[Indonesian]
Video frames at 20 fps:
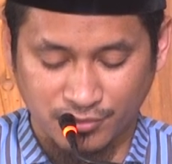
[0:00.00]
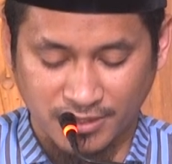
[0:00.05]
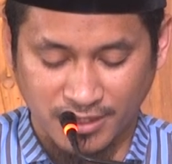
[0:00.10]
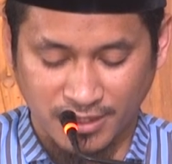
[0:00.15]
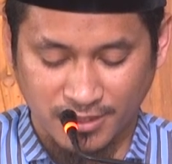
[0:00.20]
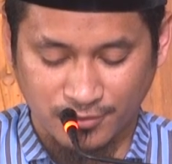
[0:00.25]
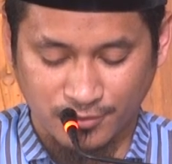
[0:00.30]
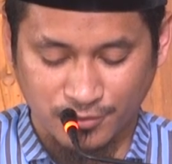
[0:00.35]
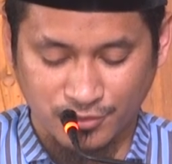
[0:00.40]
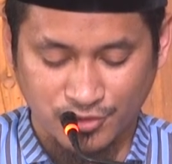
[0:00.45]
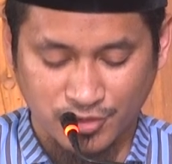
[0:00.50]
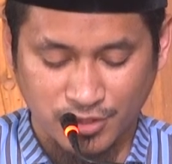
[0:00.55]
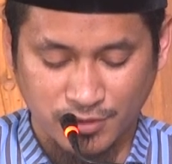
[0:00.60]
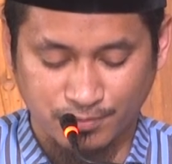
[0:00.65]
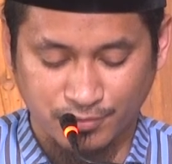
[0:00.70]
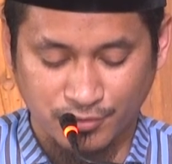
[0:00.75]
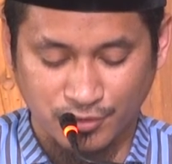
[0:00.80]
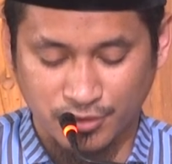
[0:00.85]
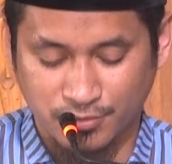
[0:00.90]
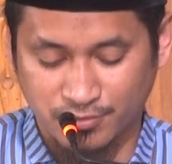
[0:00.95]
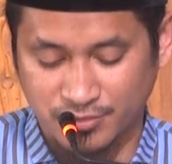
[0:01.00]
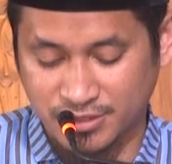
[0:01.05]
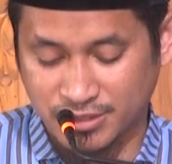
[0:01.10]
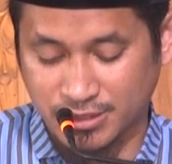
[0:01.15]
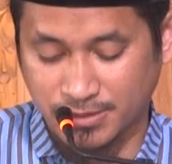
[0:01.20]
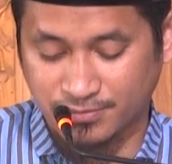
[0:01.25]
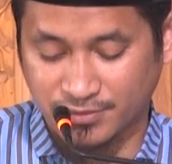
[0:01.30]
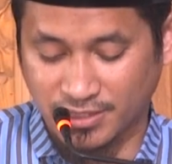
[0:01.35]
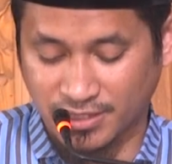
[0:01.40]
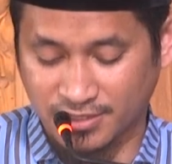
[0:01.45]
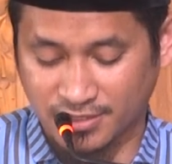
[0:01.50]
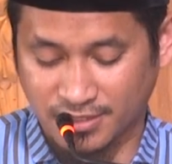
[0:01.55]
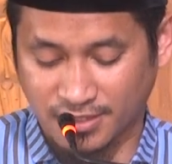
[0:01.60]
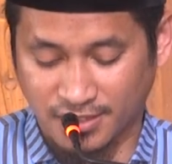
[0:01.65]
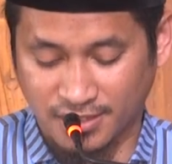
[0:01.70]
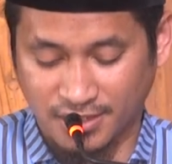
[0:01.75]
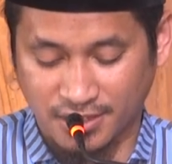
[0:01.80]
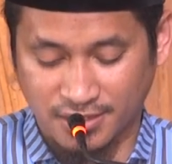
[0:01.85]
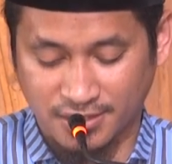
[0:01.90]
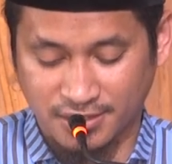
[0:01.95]
tahun sebelum
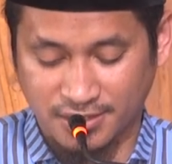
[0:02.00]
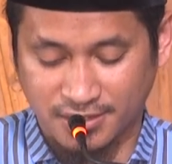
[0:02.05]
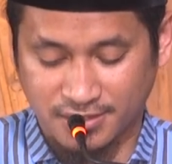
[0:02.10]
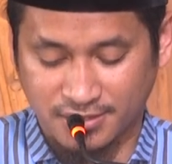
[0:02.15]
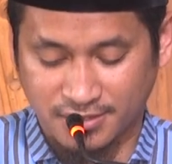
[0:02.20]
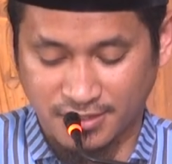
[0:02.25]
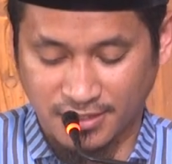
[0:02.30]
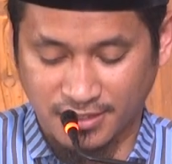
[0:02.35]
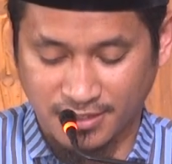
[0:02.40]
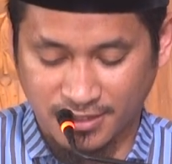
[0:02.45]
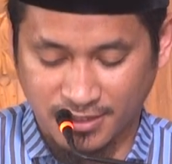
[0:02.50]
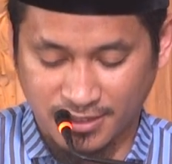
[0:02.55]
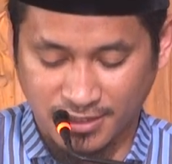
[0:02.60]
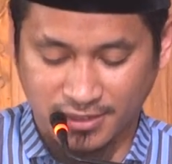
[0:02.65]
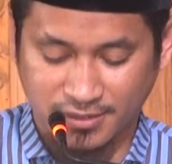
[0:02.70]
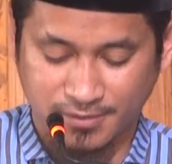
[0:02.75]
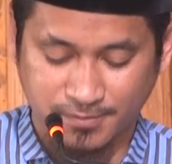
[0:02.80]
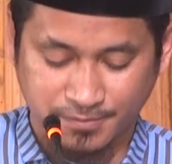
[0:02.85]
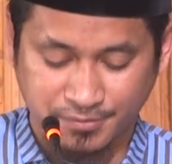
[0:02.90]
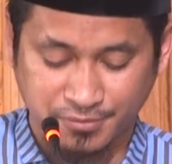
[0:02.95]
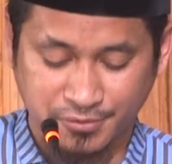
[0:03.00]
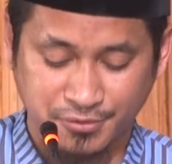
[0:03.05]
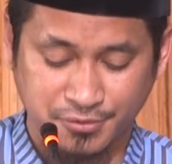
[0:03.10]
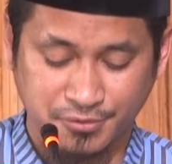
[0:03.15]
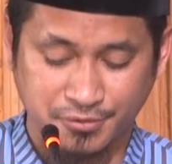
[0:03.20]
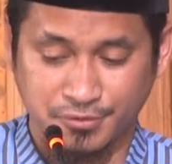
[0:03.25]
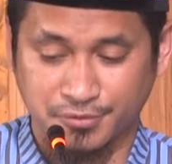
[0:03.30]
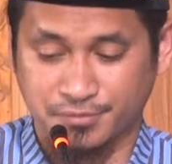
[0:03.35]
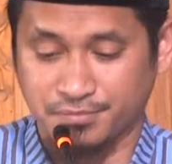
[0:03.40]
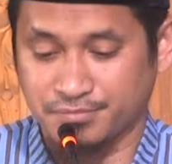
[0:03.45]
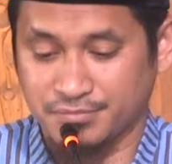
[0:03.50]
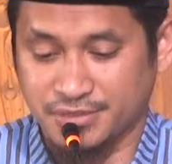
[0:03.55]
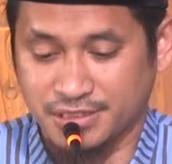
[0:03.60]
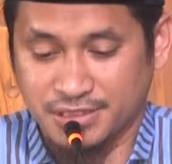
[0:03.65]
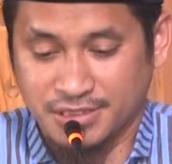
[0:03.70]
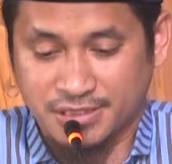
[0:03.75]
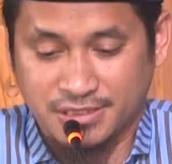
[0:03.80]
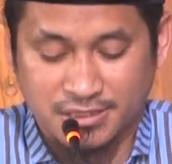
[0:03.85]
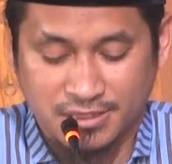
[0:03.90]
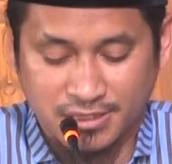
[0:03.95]
menciptakan langit dan
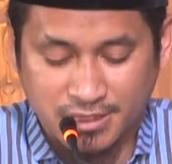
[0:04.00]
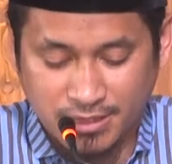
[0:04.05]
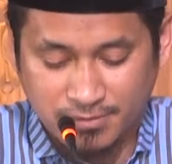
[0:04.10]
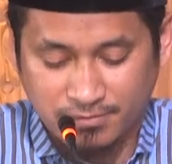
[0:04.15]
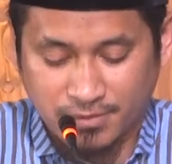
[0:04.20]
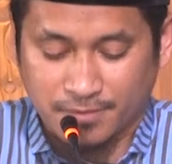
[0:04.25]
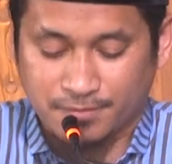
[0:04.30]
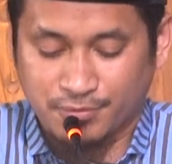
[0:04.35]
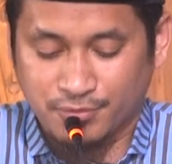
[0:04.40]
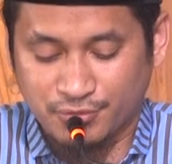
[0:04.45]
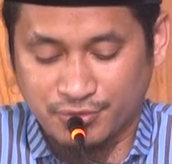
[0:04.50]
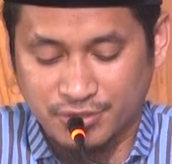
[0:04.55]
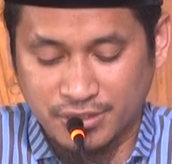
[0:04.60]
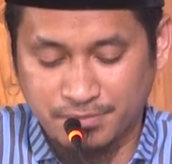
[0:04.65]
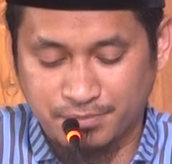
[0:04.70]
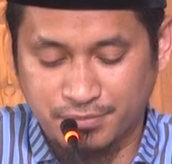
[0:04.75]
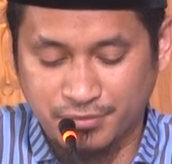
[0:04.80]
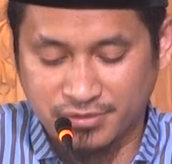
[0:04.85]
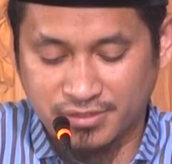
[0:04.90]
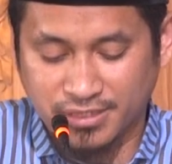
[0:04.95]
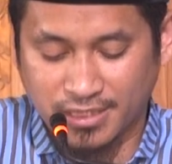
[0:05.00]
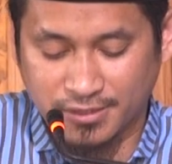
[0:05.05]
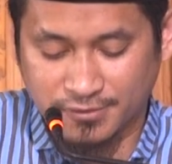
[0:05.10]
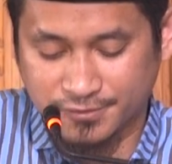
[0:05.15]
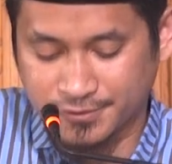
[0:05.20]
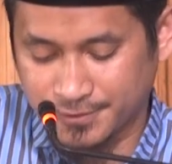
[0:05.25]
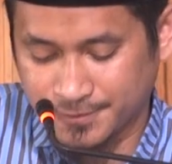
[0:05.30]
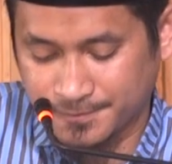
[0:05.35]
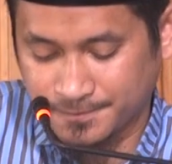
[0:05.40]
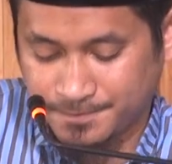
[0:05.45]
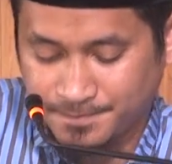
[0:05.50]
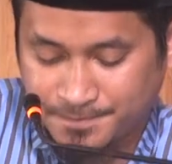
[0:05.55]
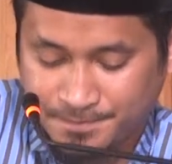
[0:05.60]
bumi. 50.000 tahun.